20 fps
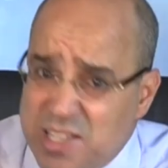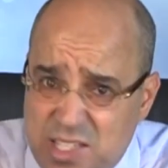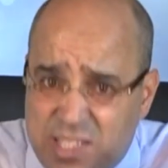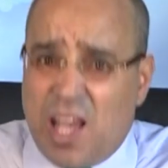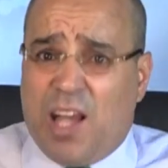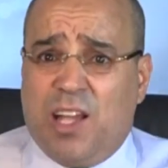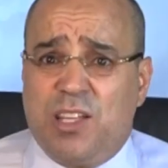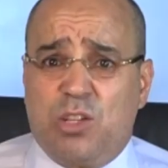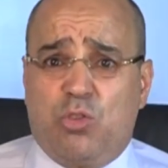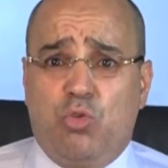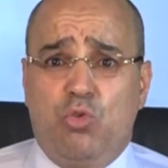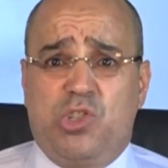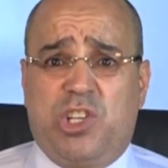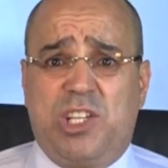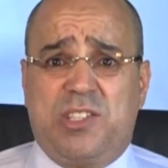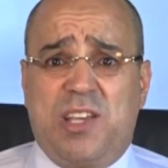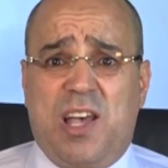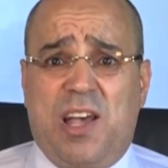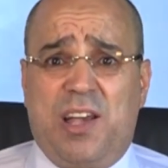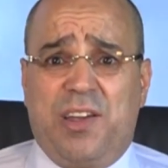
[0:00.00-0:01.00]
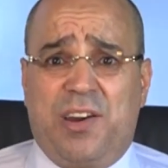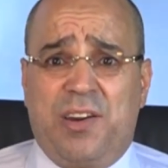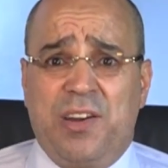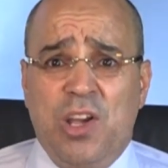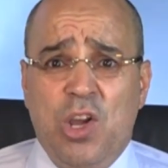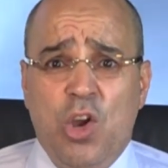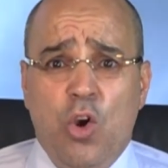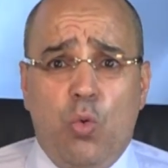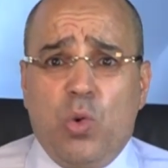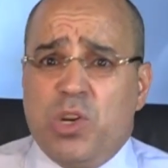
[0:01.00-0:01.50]
ساعدته الجزائر
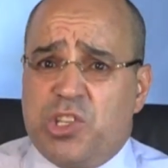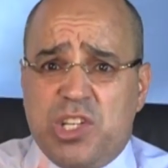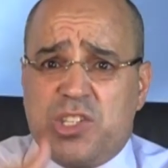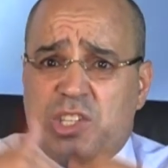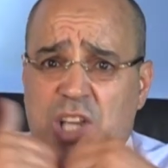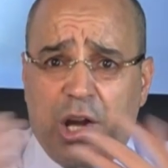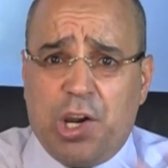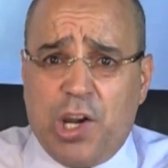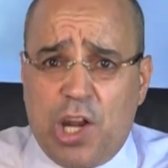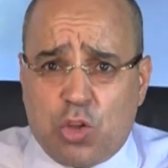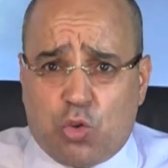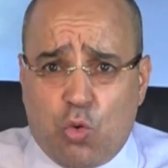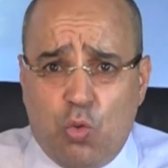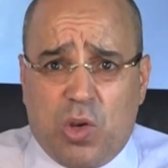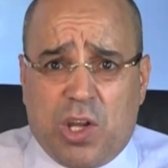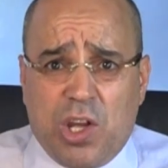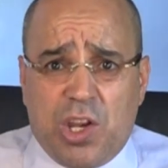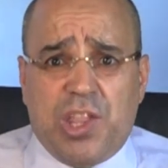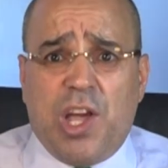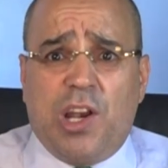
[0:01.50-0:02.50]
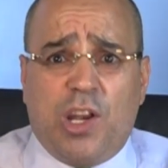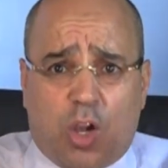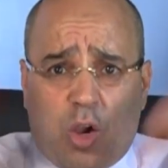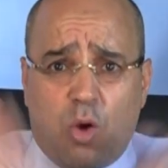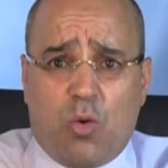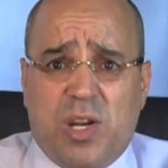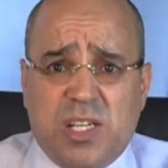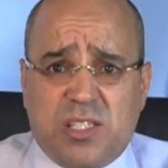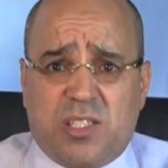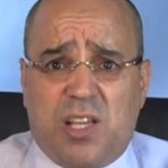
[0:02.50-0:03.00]
والجزائر لا تنكر ذلك
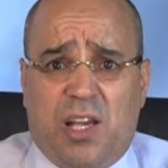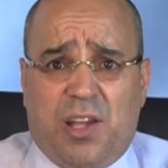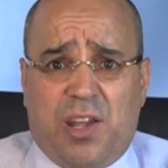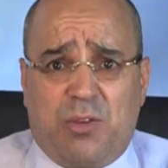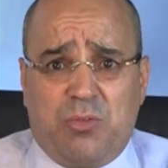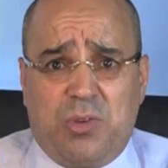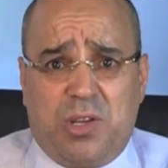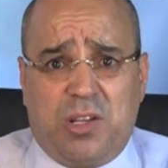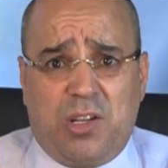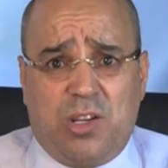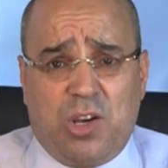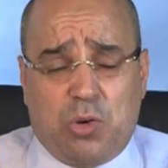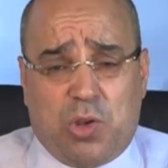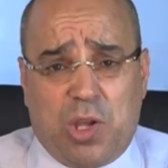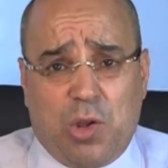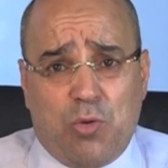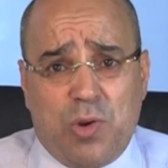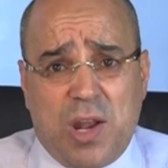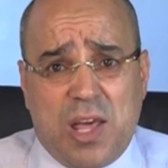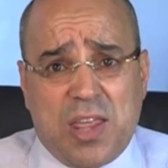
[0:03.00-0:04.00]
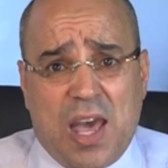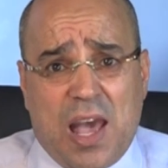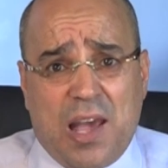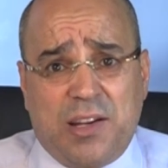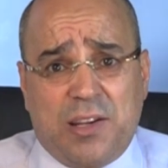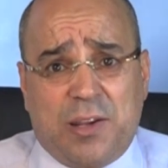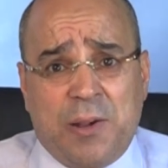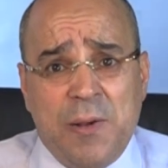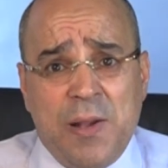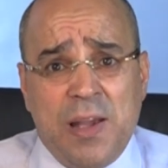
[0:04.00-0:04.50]
ولا الصحراويين ينكرون
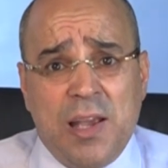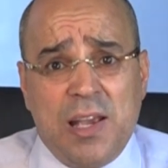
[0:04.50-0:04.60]
ذلك